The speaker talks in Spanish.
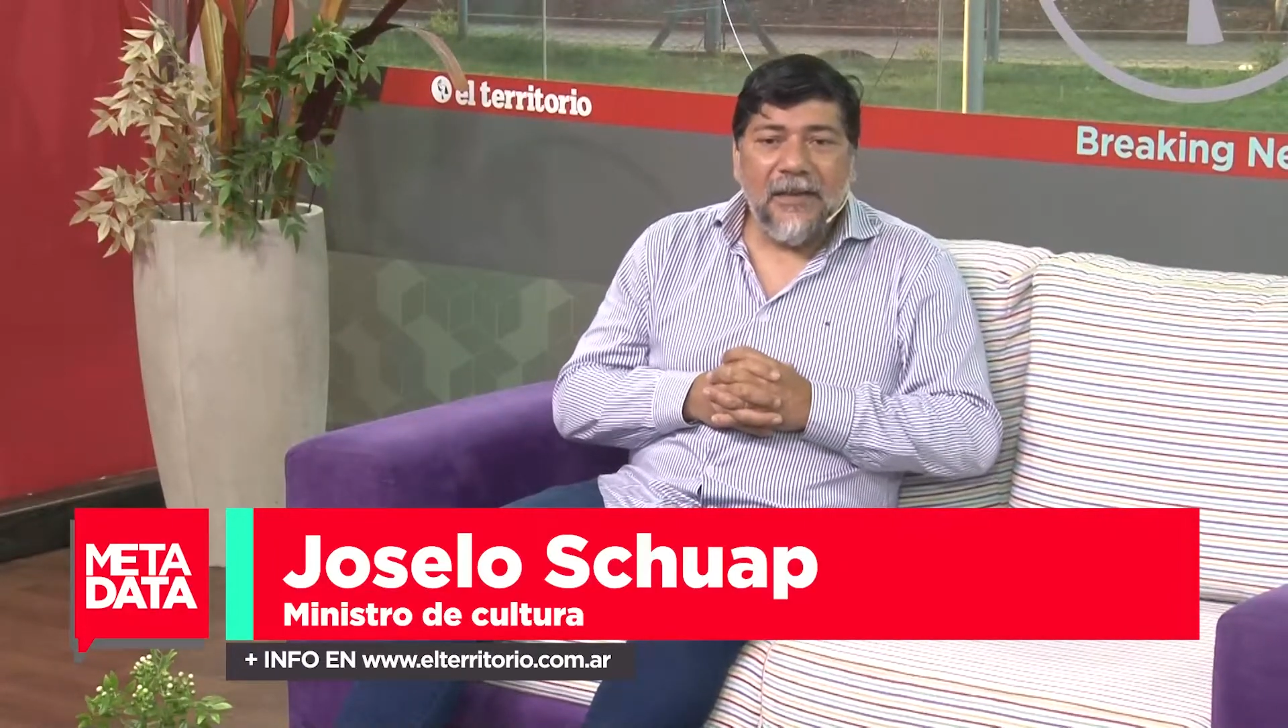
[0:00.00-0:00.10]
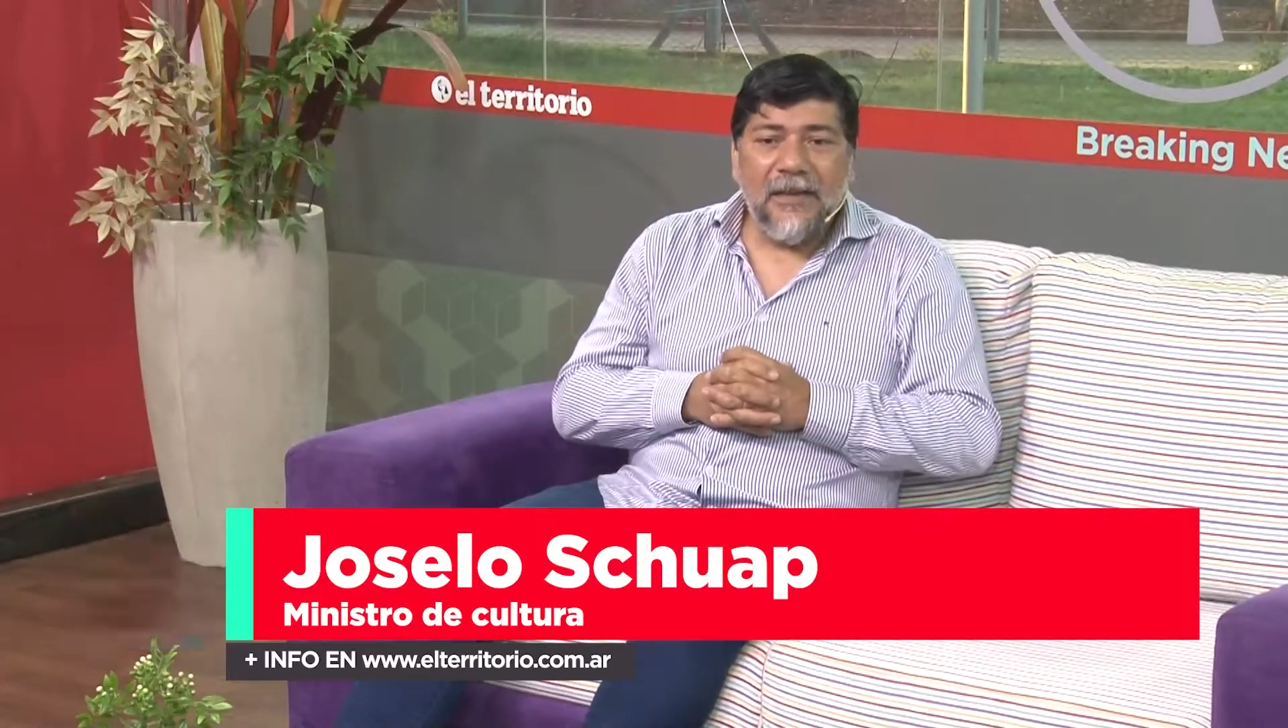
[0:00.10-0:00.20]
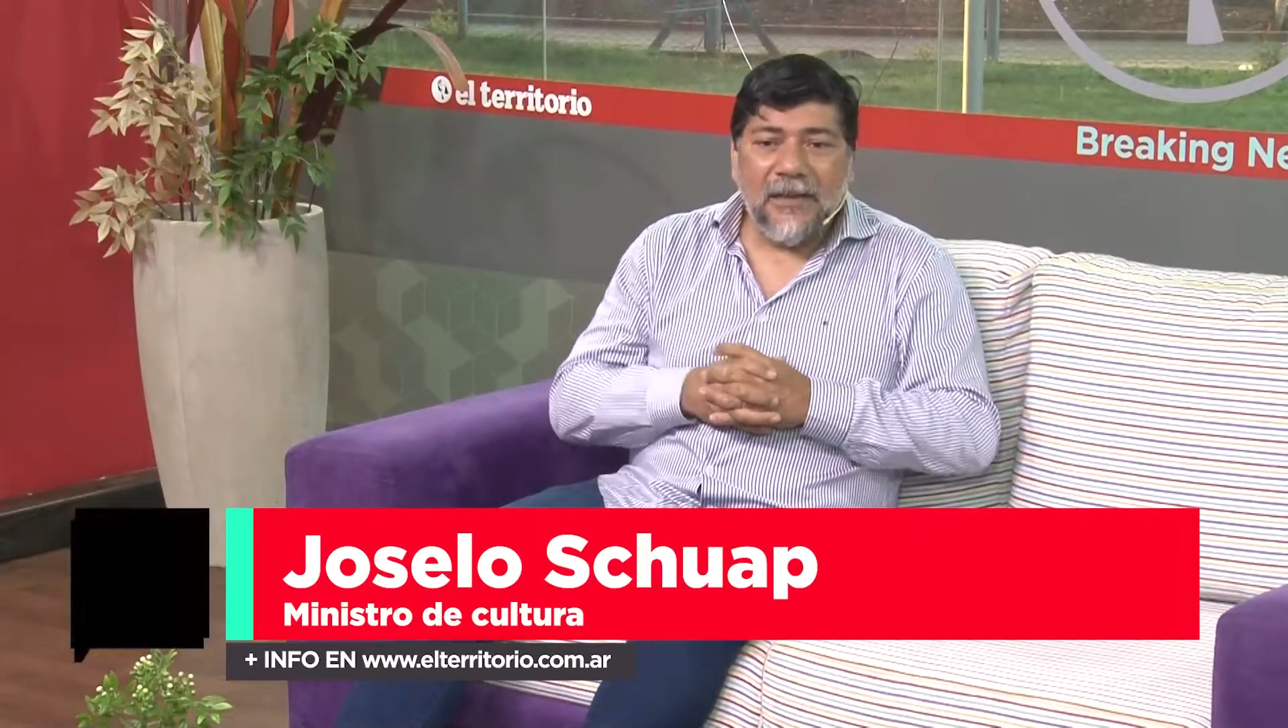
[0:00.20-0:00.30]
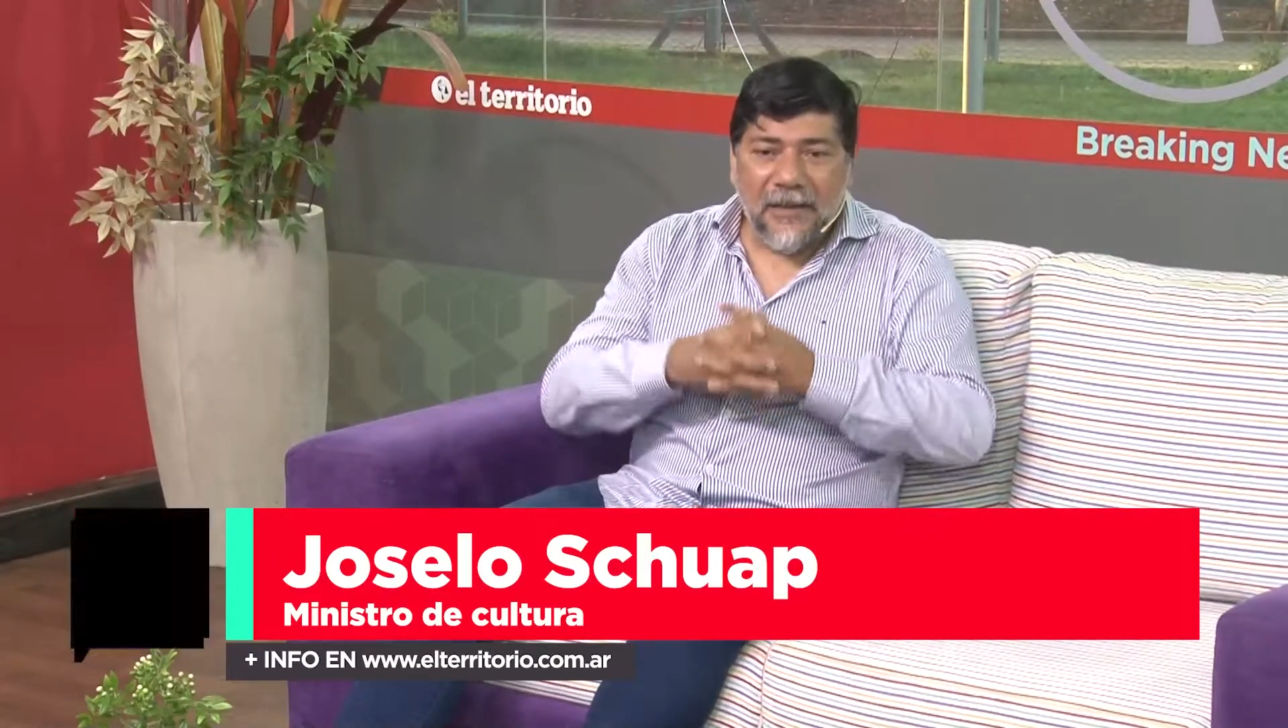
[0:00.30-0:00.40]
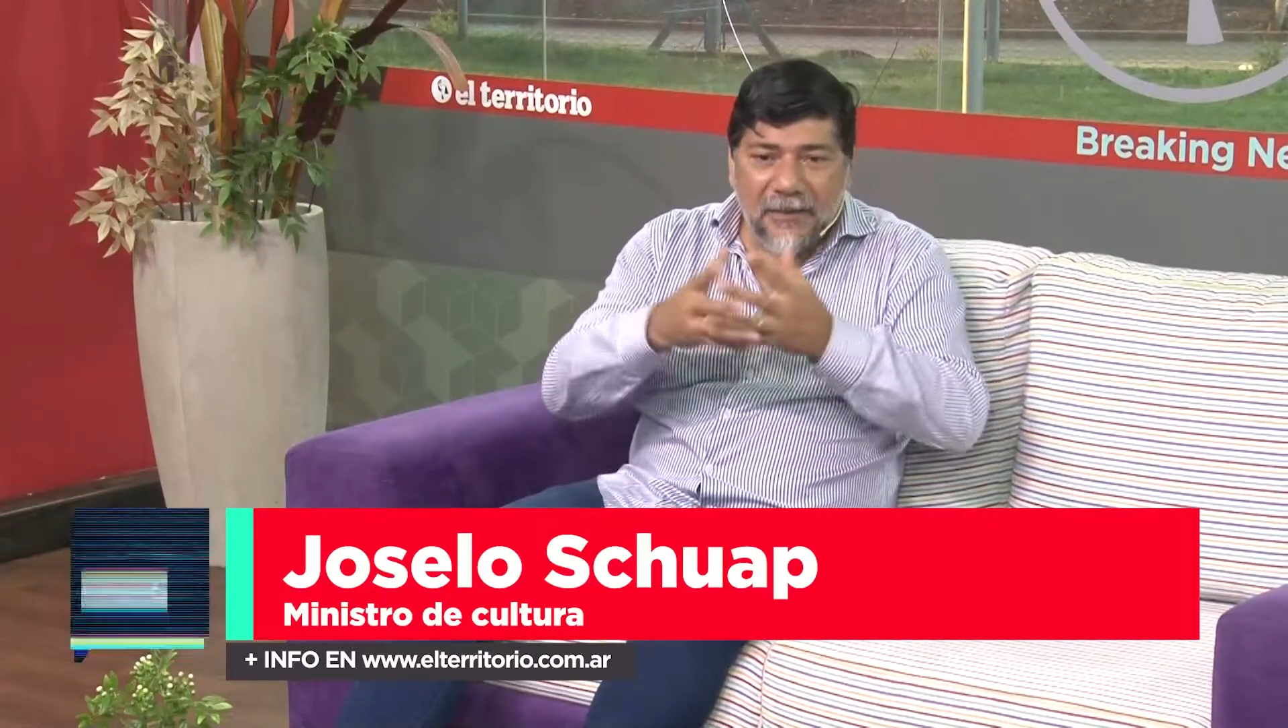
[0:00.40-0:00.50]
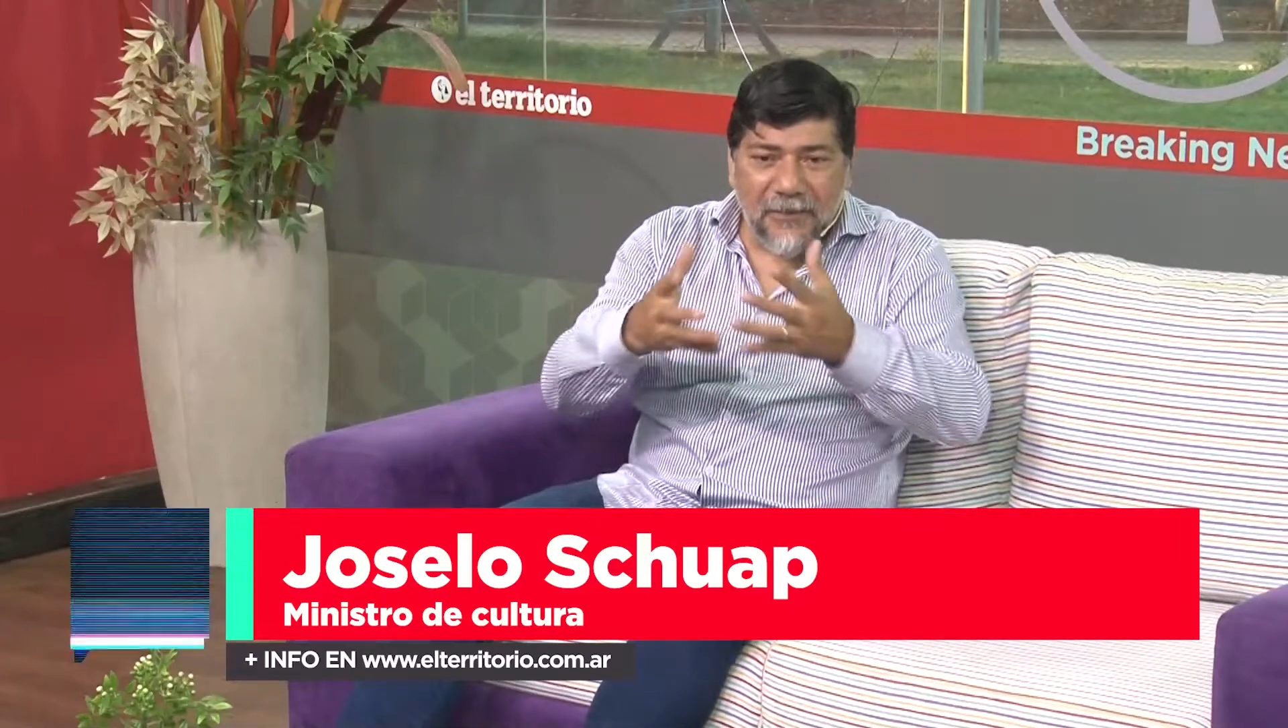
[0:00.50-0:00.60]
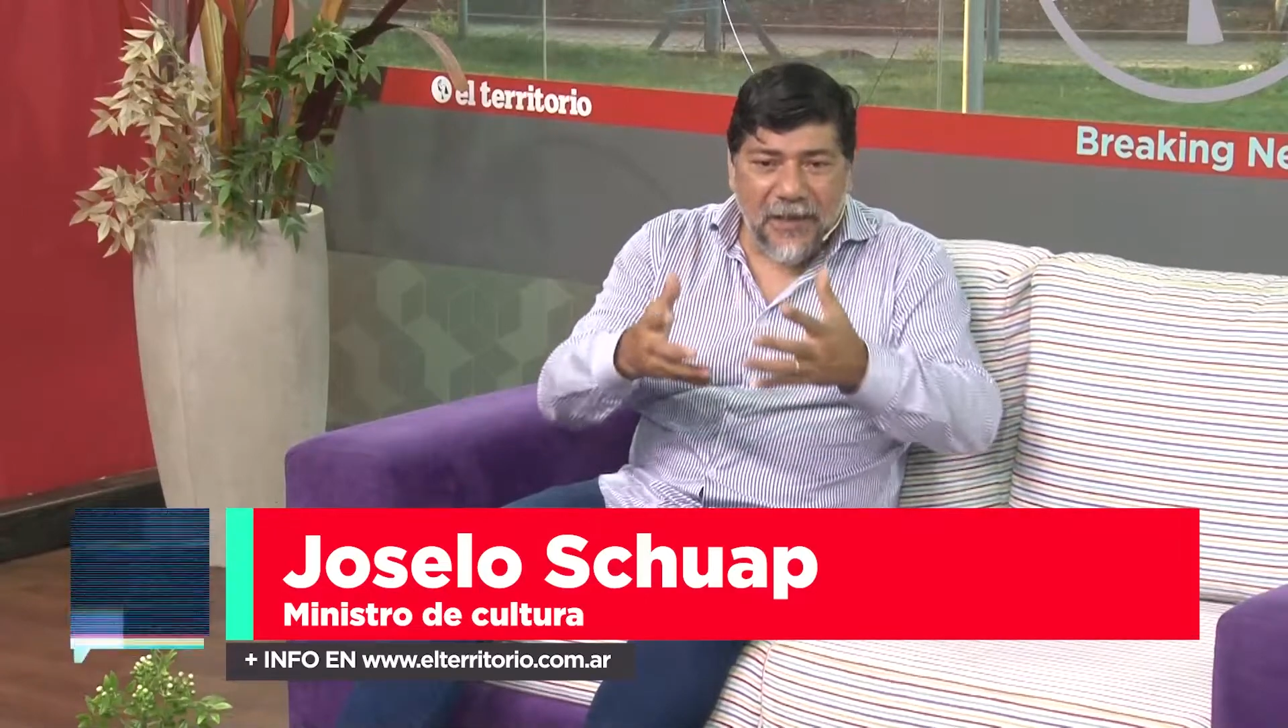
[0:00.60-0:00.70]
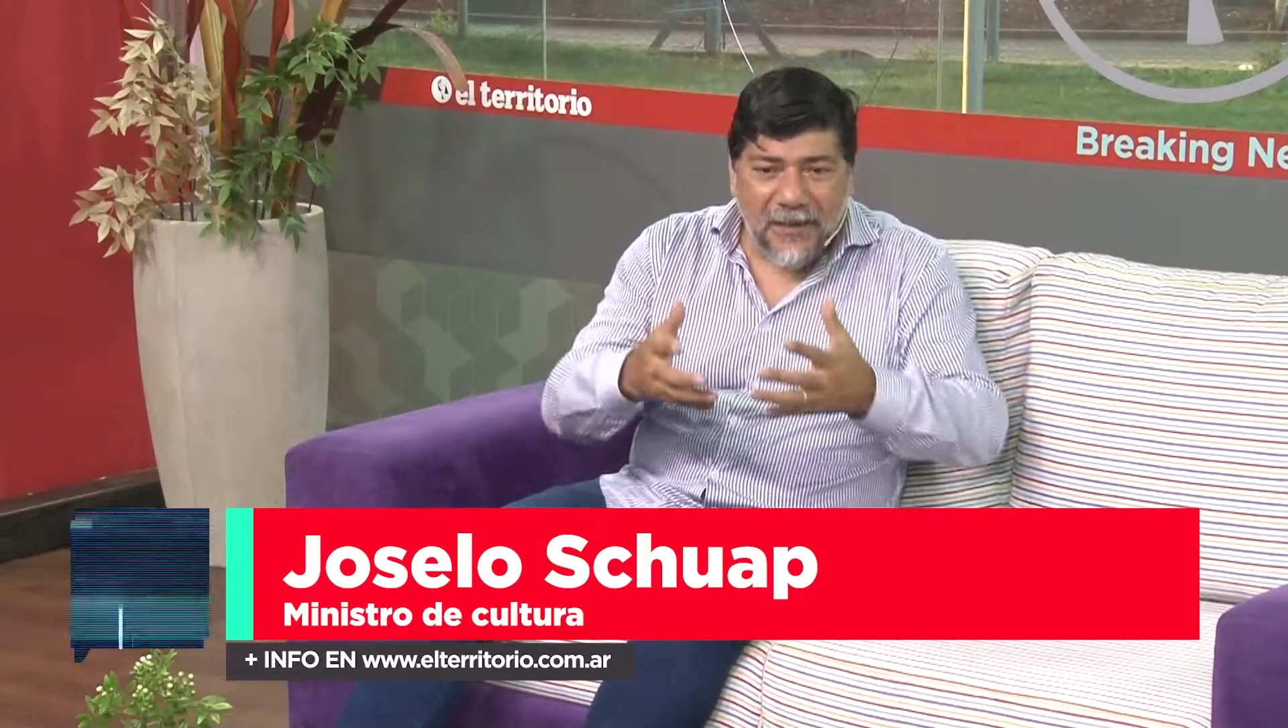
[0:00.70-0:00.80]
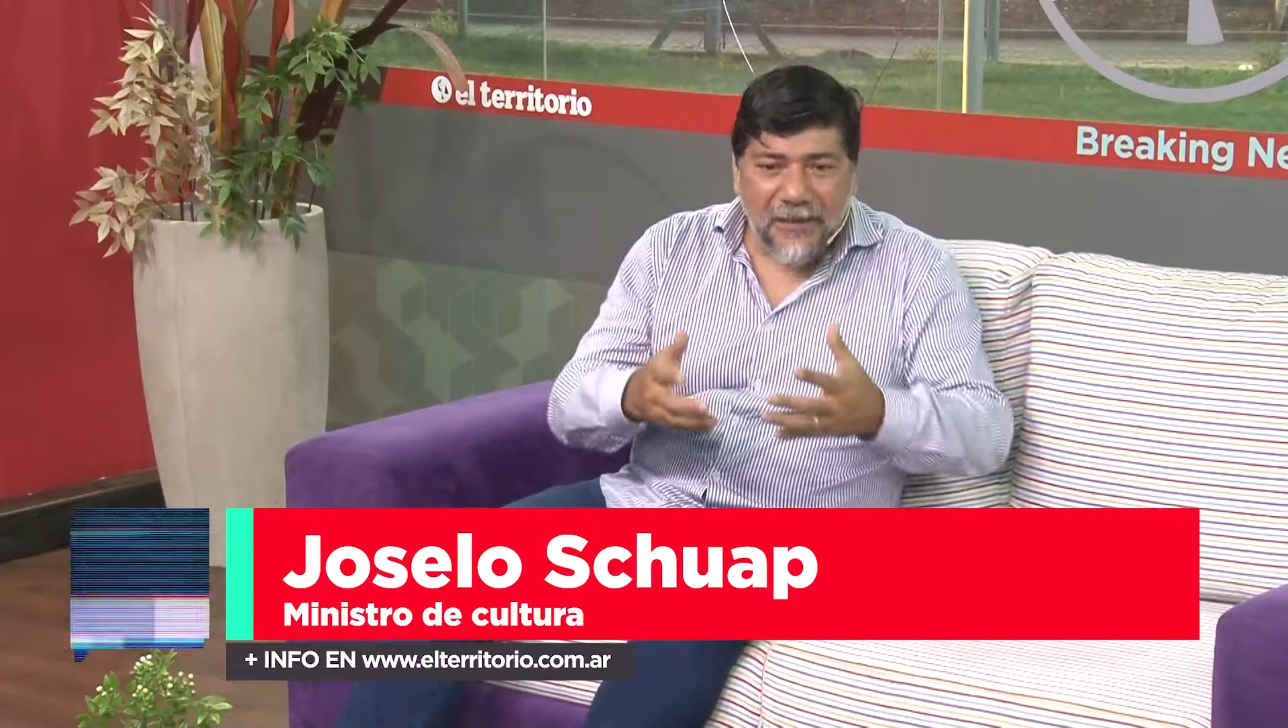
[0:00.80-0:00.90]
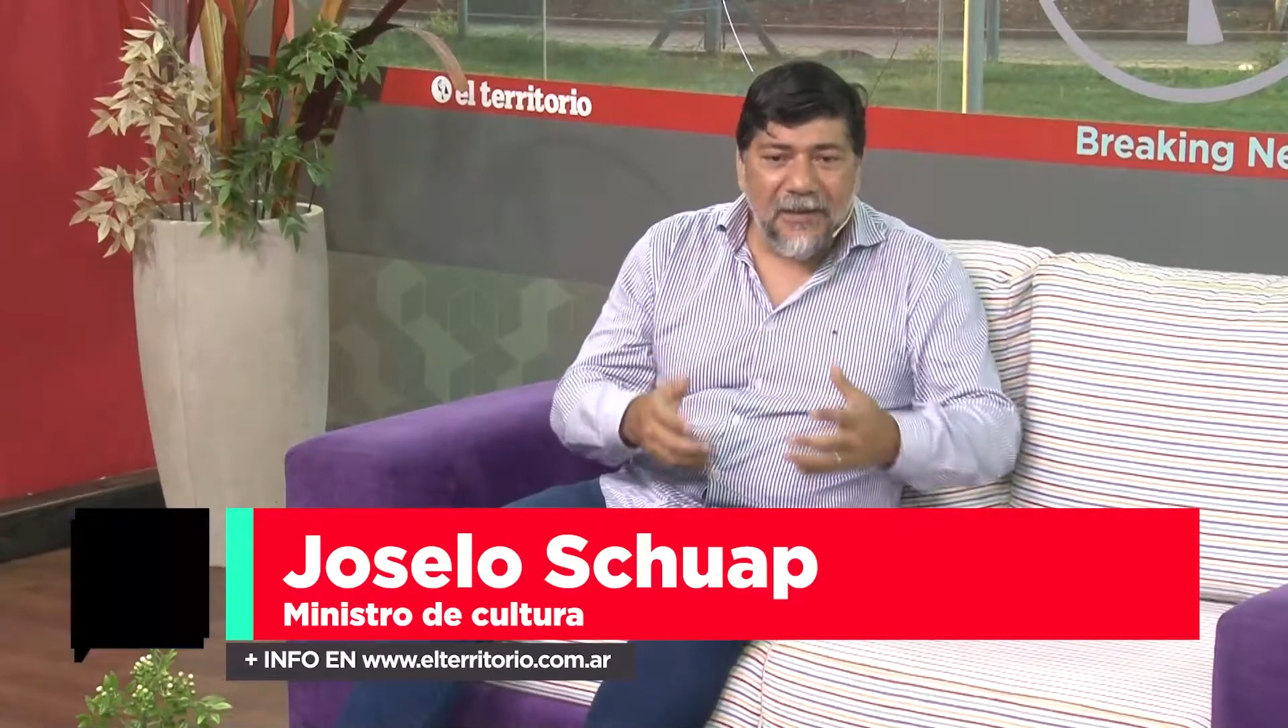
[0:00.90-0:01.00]
y crear
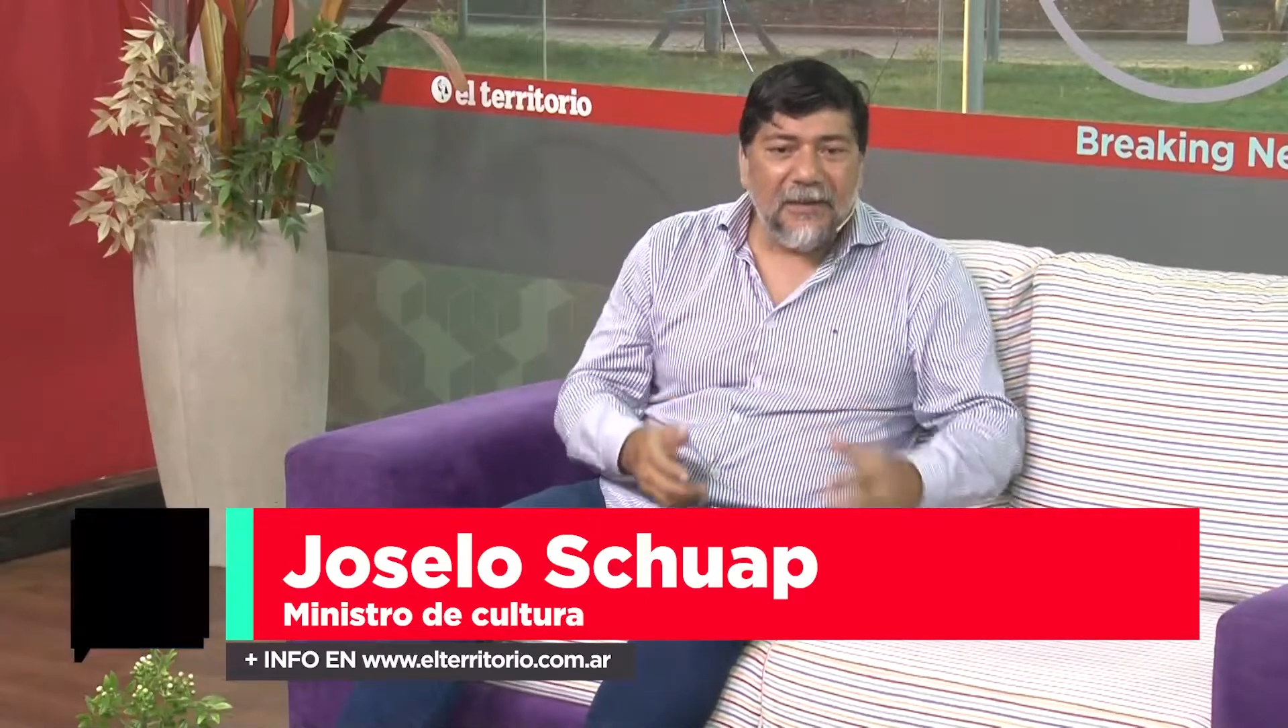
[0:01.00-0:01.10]
una